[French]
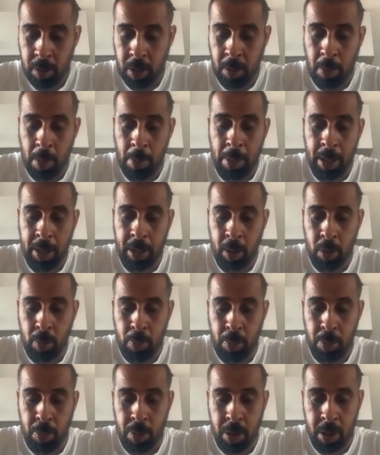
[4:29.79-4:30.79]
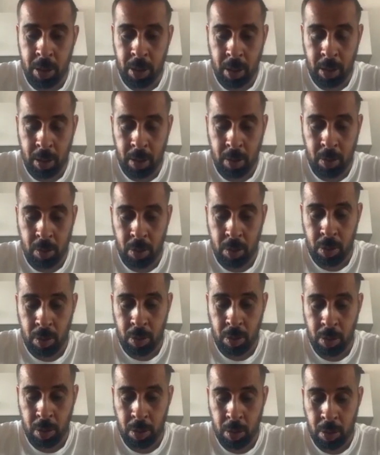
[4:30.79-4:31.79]
qui m'a marqué le plus, c'est
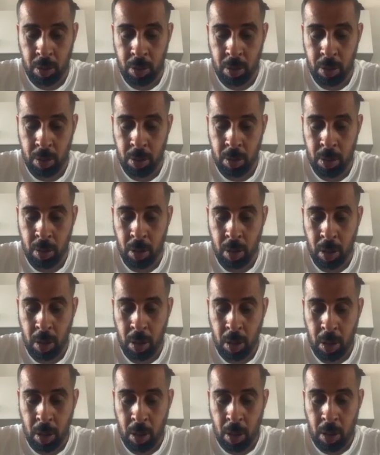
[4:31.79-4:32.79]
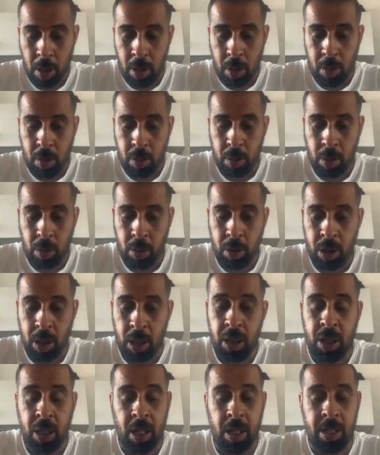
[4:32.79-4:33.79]
contre, contre
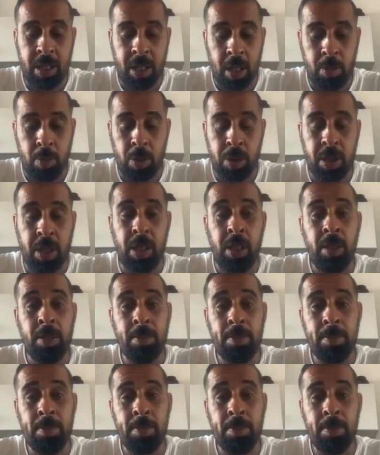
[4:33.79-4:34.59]
Jean-Charles Karbowski